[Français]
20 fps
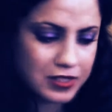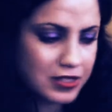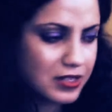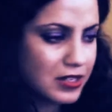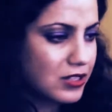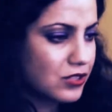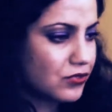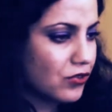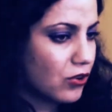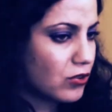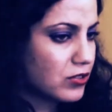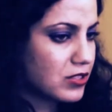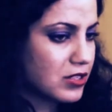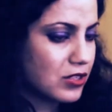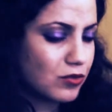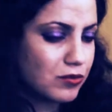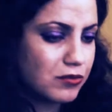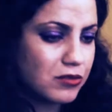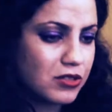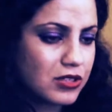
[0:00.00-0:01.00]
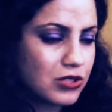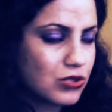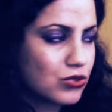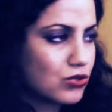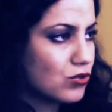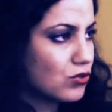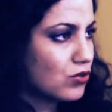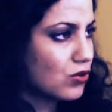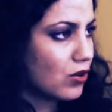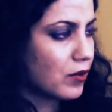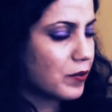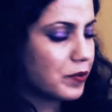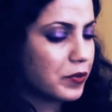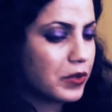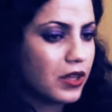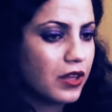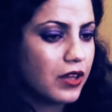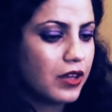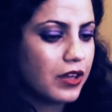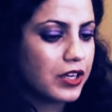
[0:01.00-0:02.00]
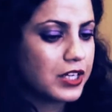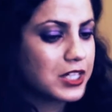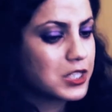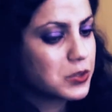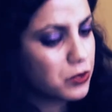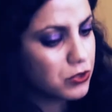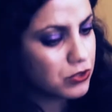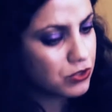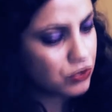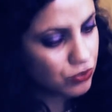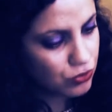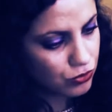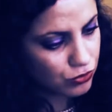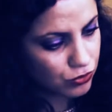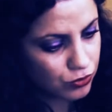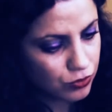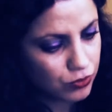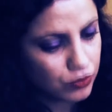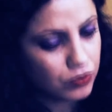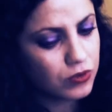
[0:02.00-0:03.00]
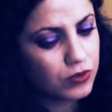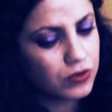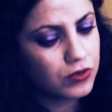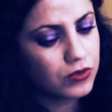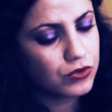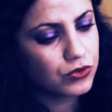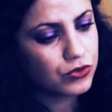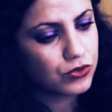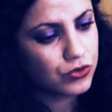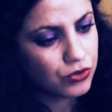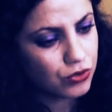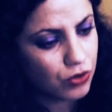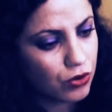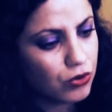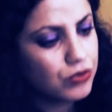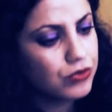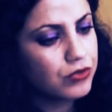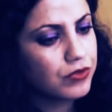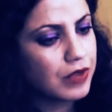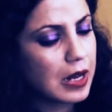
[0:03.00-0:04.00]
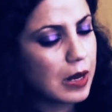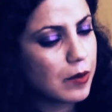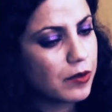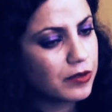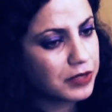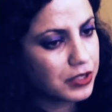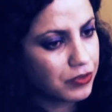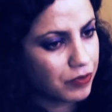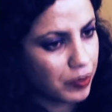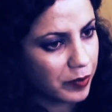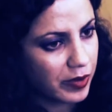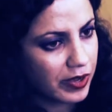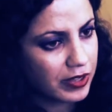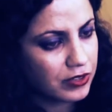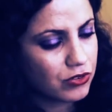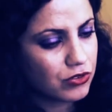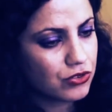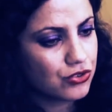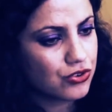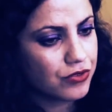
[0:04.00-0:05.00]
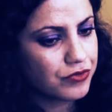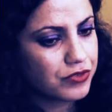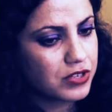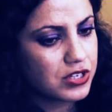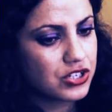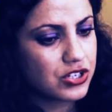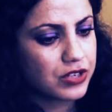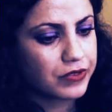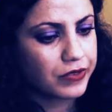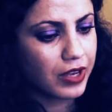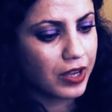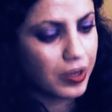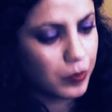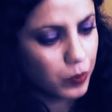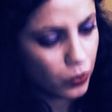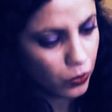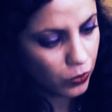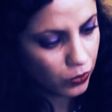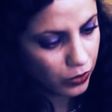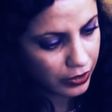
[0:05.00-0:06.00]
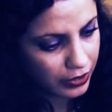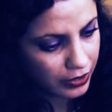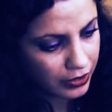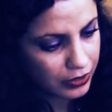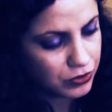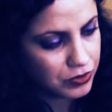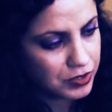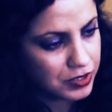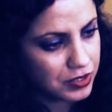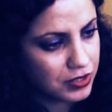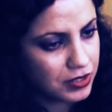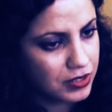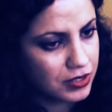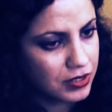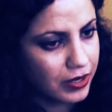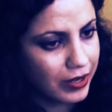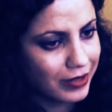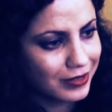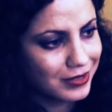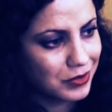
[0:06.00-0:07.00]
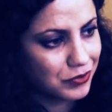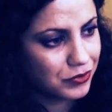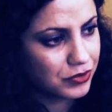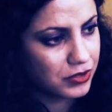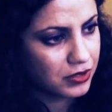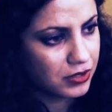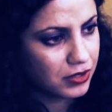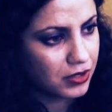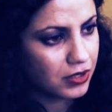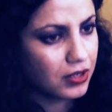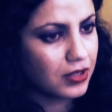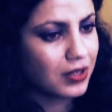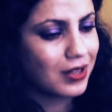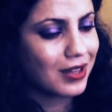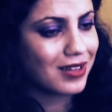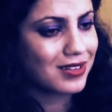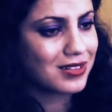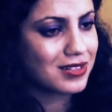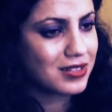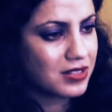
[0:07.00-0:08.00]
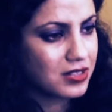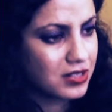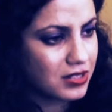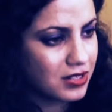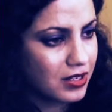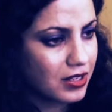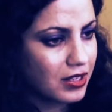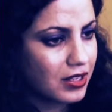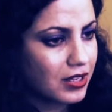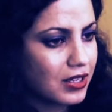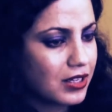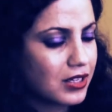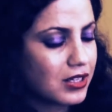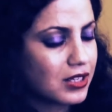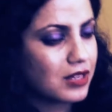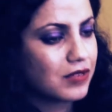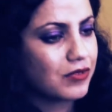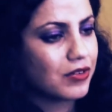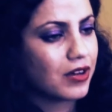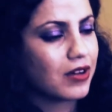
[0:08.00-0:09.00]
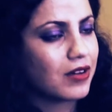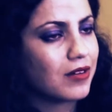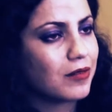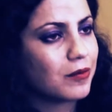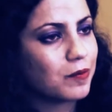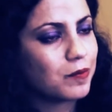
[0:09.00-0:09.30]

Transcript: styles différents, c'est une mixture. Et je pense que sur le nouvel album qui va paraître en janvier, j'ai vraiment réussi à définir un style qui va